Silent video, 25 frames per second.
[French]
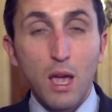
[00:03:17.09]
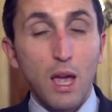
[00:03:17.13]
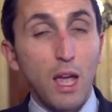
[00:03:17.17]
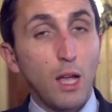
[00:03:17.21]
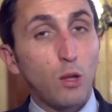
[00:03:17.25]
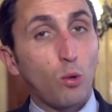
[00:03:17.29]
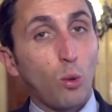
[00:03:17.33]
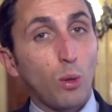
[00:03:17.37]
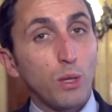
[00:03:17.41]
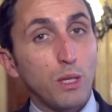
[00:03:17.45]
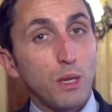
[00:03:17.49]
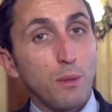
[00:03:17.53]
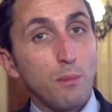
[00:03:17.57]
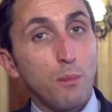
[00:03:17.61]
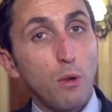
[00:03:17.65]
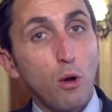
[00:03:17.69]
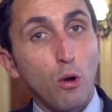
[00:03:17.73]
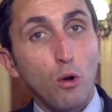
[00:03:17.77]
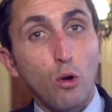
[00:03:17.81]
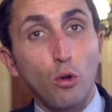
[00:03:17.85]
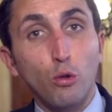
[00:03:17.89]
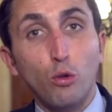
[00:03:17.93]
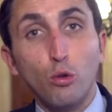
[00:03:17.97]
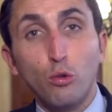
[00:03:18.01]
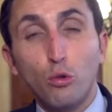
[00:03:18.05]
Et
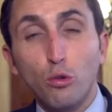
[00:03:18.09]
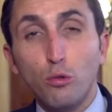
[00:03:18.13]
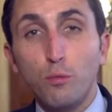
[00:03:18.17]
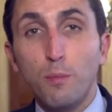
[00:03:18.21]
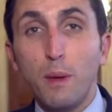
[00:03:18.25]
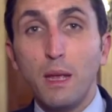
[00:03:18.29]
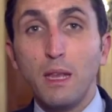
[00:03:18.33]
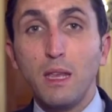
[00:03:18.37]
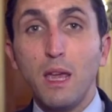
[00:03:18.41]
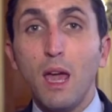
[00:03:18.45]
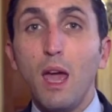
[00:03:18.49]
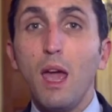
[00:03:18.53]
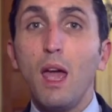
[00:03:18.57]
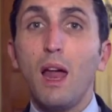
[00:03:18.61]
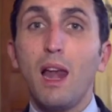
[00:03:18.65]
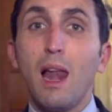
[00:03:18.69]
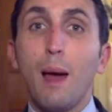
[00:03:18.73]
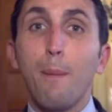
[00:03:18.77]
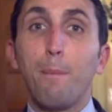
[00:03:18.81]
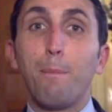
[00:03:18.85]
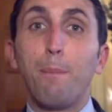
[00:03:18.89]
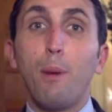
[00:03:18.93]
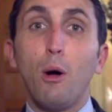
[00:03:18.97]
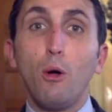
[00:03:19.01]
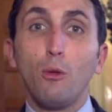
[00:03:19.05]
troisièmement, que de toute manière,
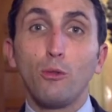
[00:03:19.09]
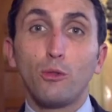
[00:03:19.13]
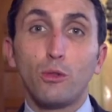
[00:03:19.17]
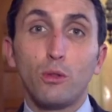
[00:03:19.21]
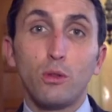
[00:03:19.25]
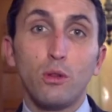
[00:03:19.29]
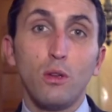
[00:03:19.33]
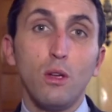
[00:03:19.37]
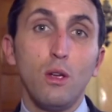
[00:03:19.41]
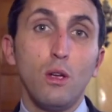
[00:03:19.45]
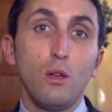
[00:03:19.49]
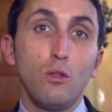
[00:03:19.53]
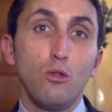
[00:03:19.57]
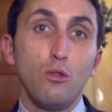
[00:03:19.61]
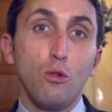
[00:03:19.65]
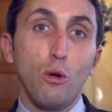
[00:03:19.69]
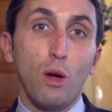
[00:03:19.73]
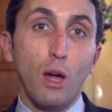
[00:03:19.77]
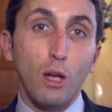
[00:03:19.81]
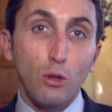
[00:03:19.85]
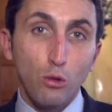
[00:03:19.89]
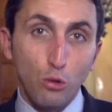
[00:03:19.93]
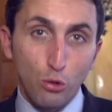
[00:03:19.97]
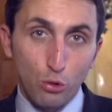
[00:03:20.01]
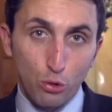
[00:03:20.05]
la pente de
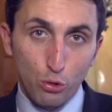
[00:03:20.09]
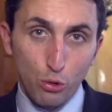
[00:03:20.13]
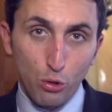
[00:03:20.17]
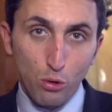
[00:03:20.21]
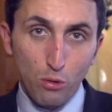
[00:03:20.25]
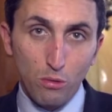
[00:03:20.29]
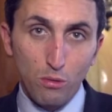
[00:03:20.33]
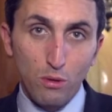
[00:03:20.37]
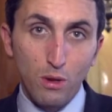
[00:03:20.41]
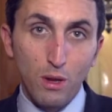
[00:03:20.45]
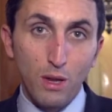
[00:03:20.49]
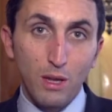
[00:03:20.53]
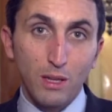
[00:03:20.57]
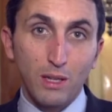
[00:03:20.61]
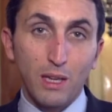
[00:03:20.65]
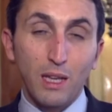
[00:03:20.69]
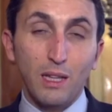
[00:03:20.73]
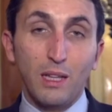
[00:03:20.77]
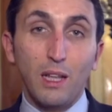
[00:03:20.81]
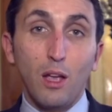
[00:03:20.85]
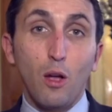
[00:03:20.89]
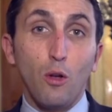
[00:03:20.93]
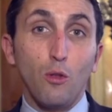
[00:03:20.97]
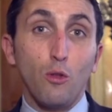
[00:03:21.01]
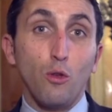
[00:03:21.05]
réduction, qui
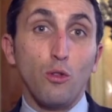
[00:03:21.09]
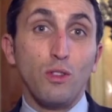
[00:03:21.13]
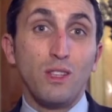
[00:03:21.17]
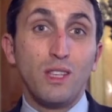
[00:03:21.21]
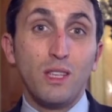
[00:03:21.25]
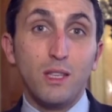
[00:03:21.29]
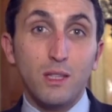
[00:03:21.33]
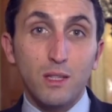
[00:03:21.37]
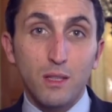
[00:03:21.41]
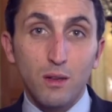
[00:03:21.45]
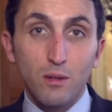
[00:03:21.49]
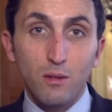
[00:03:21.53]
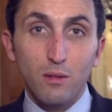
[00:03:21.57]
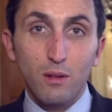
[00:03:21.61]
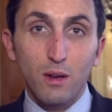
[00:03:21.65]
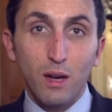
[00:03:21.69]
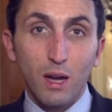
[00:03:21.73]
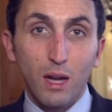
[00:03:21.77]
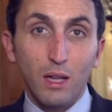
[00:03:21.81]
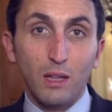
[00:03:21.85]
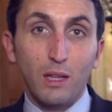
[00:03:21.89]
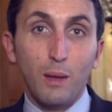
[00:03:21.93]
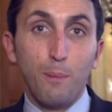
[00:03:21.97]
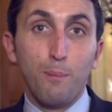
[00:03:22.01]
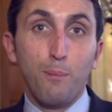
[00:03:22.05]
était de 10 ans,
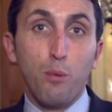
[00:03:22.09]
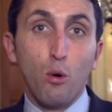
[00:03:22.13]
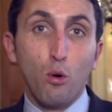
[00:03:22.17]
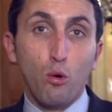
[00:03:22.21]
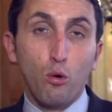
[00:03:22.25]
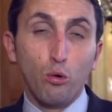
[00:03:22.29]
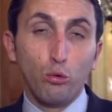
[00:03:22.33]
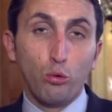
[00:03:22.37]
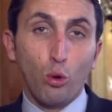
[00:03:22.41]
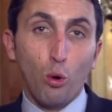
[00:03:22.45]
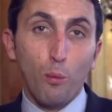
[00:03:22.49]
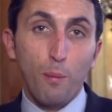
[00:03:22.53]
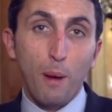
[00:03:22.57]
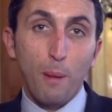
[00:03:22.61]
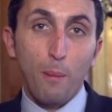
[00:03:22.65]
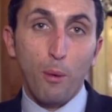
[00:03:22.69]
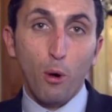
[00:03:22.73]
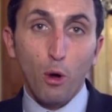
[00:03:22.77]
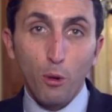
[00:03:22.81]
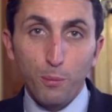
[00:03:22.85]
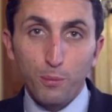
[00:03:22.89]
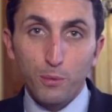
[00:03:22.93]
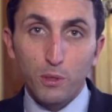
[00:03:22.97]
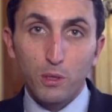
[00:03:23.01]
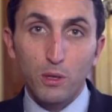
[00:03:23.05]
était beaucoup trop
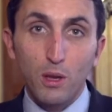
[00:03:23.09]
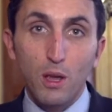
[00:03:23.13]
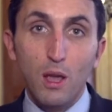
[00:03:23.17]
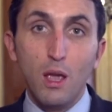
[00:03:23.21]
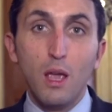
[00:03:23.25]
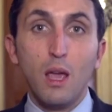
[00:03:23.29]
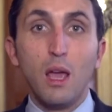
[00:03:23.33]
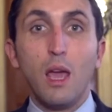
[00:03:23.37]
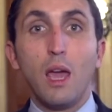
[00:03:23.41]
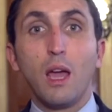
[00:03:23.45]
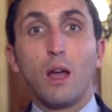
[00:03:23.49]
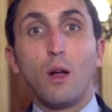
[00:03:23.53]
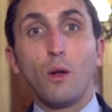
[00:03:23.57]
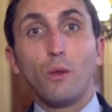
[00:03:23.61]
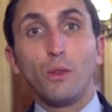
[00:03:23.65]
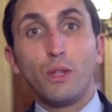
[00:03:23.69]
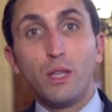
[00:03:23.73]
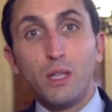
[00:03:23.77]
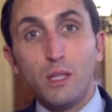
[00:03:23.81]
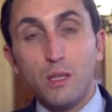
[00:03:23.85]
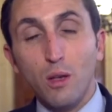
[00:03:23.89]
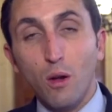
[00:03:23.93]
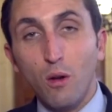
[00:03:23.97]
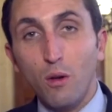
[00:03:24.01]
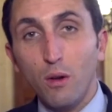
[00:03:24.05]
abrupte et qu'en
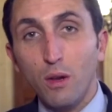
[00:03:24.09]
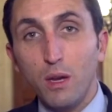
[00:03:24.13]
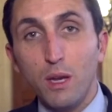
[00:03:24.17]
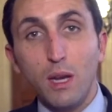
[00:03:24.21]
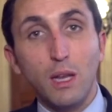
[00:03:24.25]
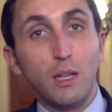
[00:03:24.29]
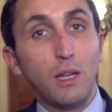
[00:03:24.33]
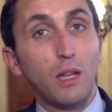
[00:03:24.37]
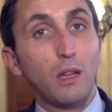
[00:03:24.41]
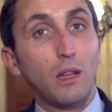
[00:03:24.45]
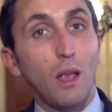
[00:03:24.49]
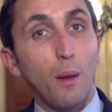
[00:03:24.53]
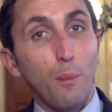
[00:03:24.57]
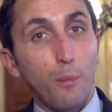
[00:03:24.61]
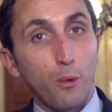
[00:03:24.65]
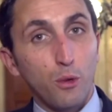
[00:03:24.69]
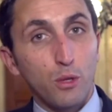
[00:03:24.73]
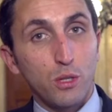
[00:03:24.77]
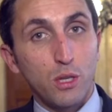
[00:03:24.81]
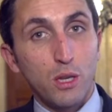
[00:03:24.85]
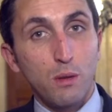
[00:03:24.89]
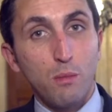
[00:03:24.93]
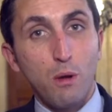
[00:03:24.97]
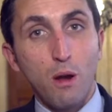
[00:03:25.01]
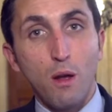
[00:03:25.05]
10 ans, il était
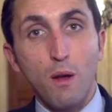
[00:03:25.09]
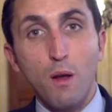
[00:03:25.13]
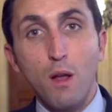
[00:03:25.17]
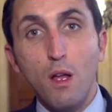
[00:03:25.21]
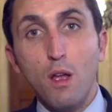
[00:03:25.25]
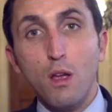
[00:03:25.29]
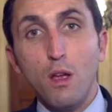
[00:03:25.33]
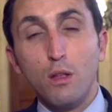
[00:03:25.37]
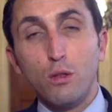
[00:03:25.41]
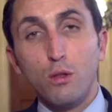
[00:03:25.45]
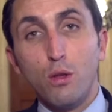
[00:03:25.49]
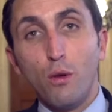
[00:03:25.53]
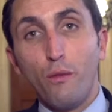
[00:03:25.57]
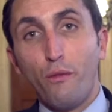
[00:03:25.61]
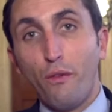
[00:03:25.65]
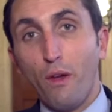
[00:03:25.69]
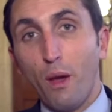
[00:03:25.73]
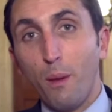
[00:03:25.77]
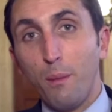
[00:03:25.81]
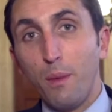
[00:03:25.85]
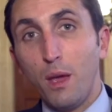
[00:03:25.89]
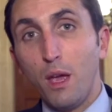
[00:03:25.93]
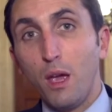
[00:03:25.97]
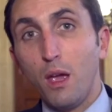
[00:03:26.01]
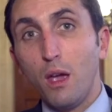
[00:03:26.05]
impossible de
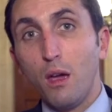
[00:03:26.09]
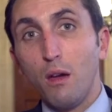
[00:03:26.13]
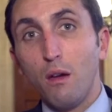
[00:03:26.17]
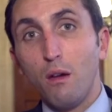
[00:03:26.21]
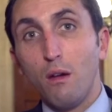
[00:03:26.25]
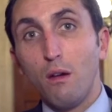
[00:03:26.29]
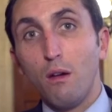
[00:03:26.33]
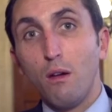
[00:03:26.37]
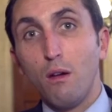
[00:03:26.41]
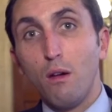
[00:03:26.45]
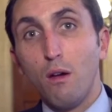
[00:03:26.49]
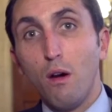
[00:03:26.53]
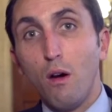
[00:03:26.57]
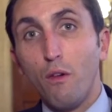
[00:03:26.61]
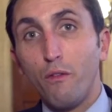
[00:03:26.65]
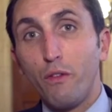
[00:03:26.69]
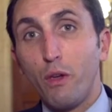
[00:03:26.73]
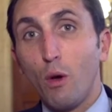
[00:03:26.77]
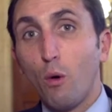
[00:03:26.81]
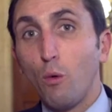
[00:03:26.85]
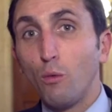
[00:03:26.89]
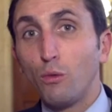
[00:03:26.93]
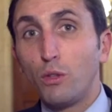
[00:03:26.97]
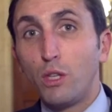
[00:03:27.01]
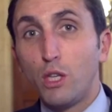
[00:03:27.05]
fermer euh,
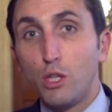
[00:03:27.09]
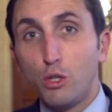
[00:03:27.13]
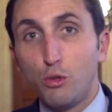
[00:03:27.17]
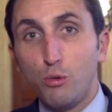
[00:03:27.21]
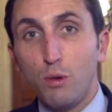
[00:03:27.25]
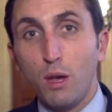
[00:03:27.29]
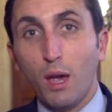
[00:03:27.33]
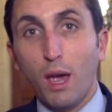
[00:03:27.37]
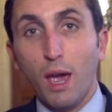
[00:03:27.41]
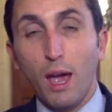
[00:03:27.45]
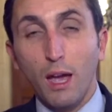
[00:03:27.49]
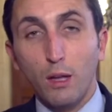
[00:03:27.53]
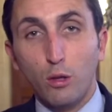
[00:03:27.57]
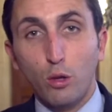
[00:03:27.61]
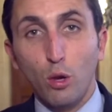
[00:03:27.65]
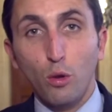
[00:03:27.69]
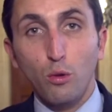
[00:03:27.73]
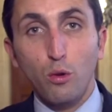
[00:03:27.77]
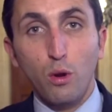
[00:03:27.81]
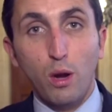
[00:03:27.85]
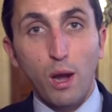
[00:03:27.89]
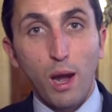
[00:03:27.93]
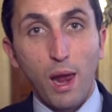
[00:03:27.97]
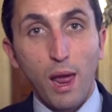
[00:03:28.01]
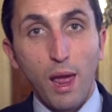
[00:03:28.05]
environ 18 réacteurs
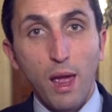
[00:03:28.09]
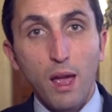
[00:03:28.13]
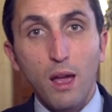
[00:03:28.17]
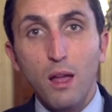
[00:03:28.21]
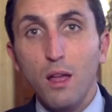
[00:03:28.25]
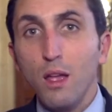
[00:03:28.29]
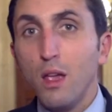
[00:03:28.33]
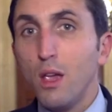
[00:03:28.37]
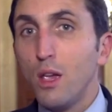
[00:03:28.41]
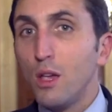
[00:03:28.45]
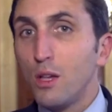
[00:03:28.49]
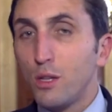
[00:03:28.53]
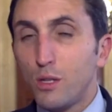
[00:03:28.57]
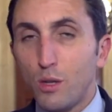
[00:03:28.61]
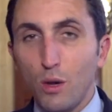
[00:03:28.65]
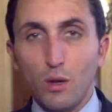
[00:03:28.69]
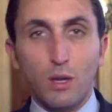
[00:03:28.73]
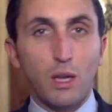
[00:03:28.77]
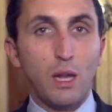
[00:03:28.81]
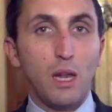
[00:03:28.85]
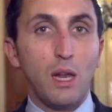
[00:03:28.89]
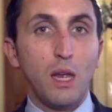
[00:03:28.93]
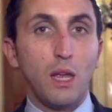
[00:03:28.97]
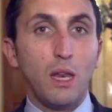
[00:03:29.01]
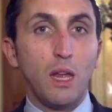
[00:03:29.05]
nucléaires sans
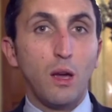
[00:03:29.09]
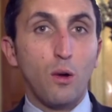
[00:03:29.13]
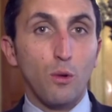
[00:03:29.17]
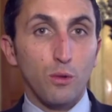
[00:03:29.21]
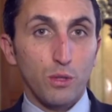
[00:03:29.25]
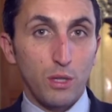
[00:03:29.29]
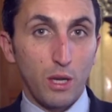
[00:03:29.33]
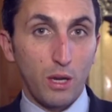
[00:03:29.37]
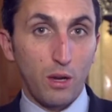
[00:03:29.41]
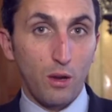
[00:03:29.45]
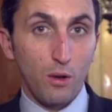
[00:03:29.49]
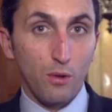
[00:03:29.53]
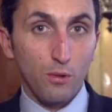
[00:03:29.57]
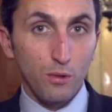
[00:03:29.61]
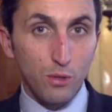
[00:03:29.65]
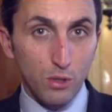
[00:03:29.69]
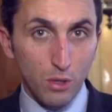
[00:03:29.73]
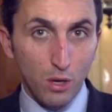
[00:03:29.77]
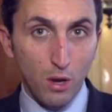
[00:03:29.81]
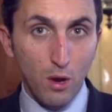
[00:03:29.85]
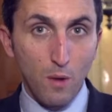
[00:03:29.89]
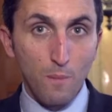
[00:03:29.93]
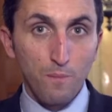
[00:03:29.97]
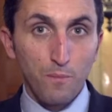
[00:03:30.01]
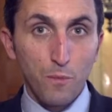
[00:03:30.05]
qu'il y ait des
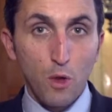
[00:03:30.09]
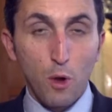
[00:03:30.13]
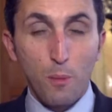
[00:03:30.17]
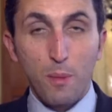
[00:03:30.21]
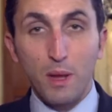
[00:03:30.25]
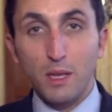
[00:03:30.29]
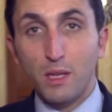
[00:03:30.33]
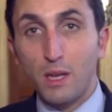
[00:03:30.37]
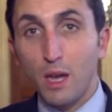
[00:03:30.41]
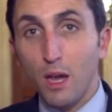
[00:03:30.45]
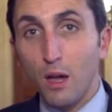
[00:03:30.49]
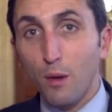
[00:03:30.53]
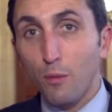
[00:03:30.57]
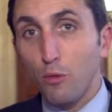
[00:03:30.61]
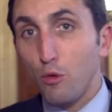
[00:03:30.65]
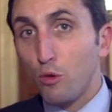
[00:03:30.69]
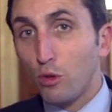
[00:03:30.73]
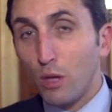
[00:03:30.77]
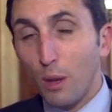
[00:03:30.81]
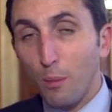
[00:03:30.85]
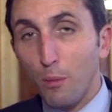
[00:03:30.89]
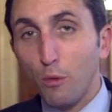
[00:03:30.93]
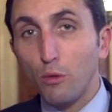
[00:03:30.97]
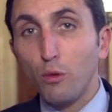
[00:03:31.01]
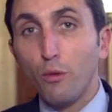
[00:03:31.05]
conséquences en matière
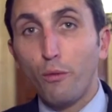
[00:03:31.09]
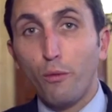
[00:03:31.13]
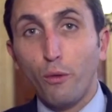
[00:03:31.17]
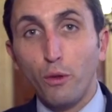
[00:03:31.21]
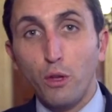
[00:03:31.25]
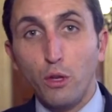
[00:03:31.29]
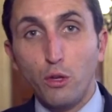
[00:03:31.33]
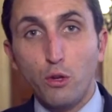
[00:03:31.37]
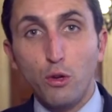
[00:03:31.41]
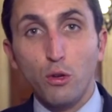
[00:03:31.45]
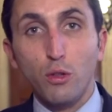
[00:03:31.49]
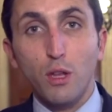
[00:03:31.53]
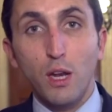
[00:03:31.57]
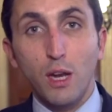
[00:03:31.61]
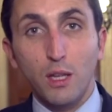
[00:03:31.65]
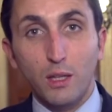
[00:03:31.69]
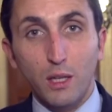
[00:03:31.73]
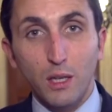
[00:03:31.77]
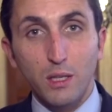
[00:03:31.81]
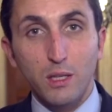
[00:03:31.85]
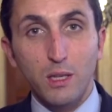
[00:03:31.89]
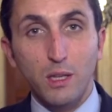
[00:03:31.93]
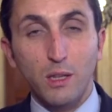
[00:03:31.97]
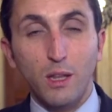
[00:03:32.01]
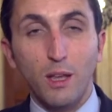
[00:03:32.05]
notamment de fourniture
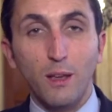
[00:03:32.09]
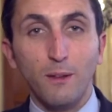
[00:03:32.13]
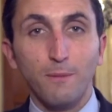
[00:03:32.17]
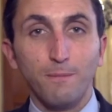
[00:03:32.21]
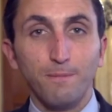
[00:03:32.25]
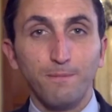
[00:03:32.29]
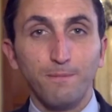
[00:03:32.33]
d'électricité.